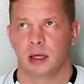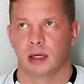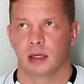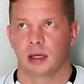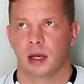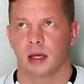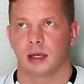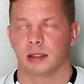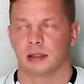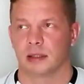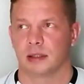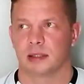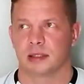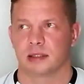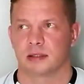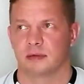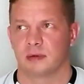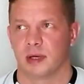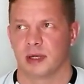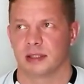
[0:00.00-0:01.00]
или как это
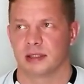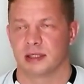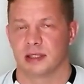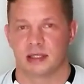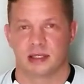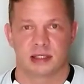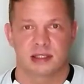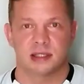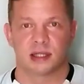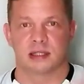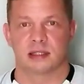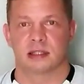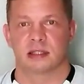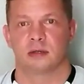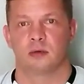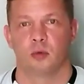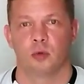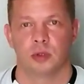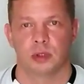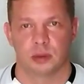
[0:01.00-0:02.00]
называется,
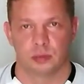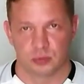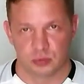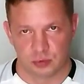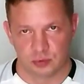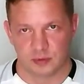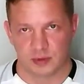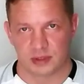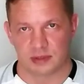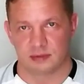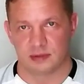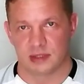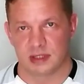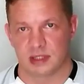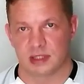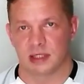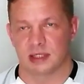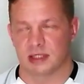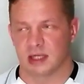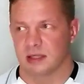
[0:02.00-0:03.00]
дистанционно буду вас
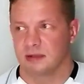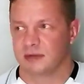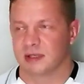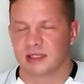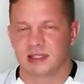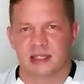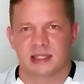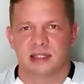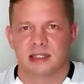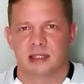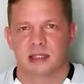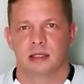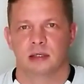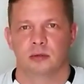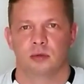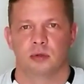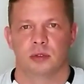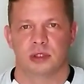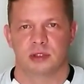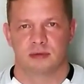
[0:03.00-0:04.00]
вести и, соответственно,
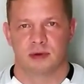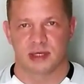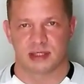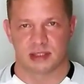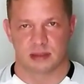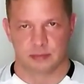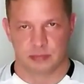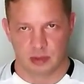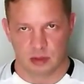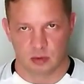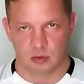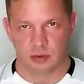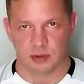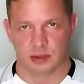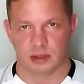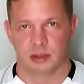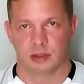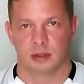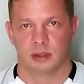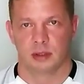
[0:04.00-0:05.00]
сделаю из вас
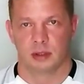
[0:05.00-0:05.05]
полон.